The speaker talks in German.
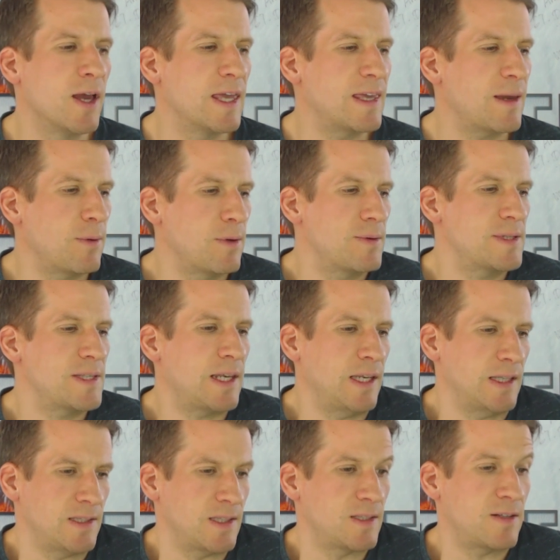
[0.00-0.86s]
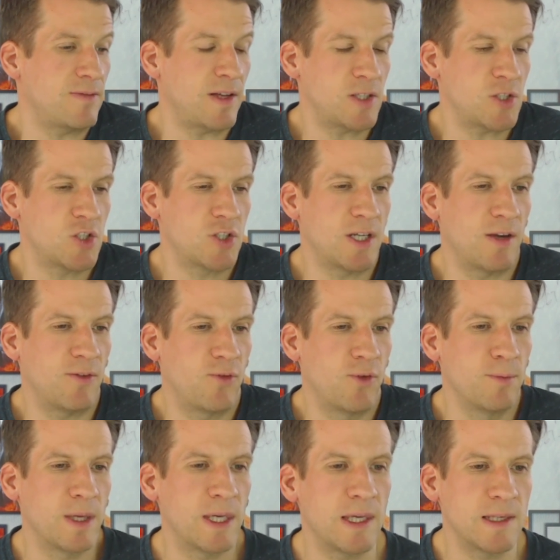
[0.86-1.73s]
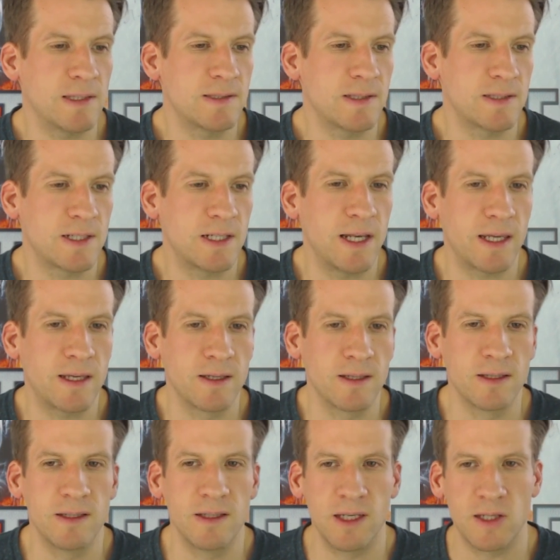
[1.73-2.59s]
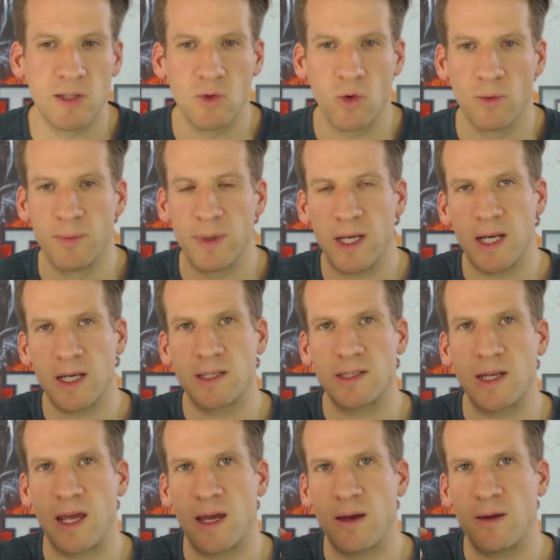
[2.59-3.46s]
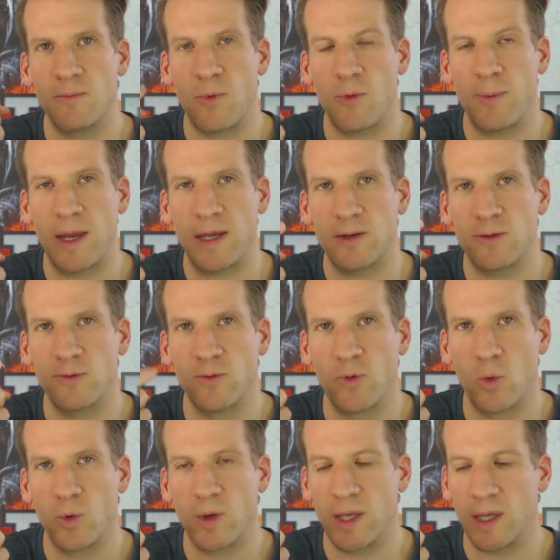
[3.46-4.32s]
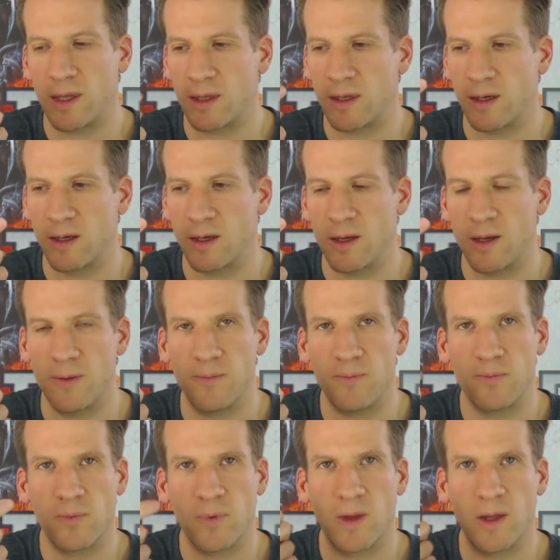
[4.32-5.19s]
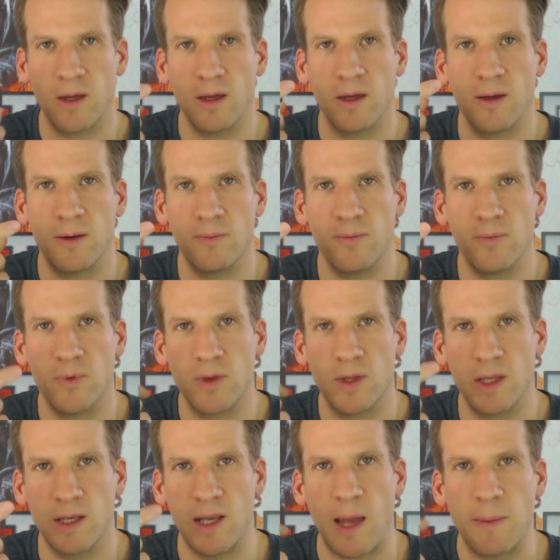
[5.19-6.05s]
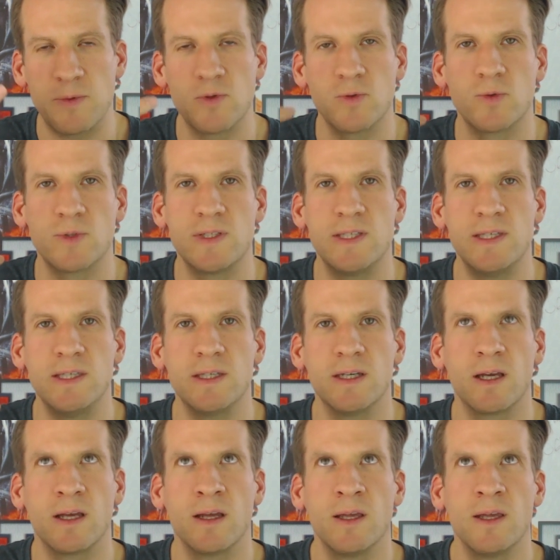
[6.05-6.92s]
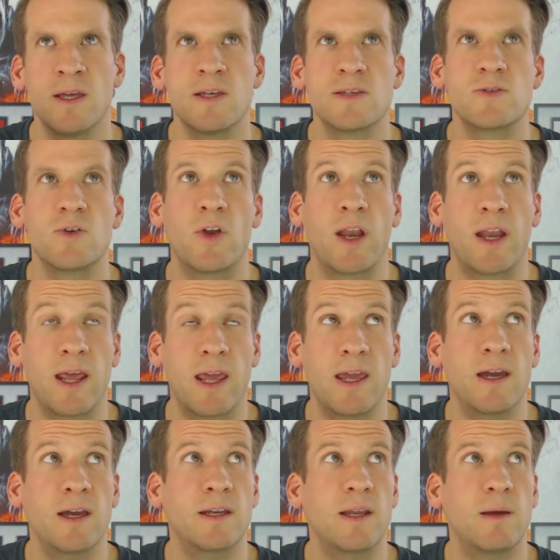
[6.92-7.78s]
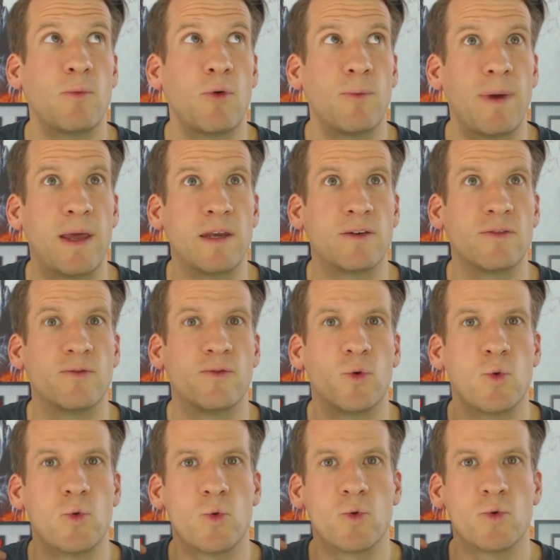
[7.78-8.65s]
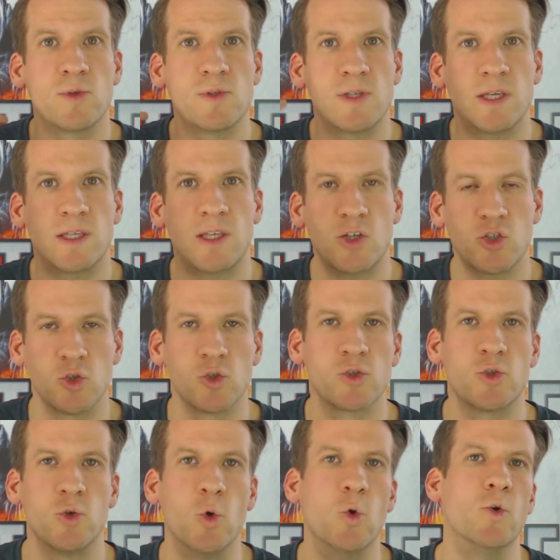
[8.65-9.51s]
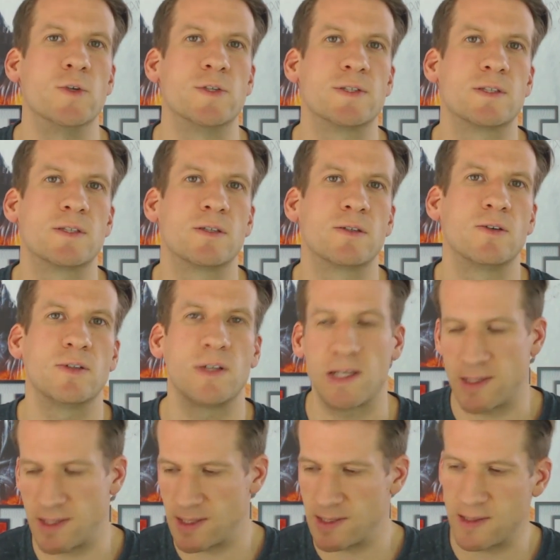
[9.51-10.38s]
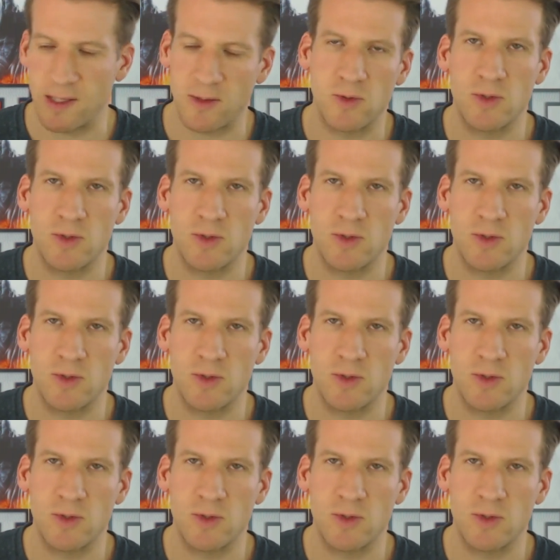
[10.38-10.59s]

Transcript: ich habe immer gesagt, das ist Quatsch, denn für mich ist das Klicken nicht unbedingt der Moment, wo ich ähm, äh, den Abzug ziehe, sondern eher der Moment, wo sich der Schuss löst. Das ist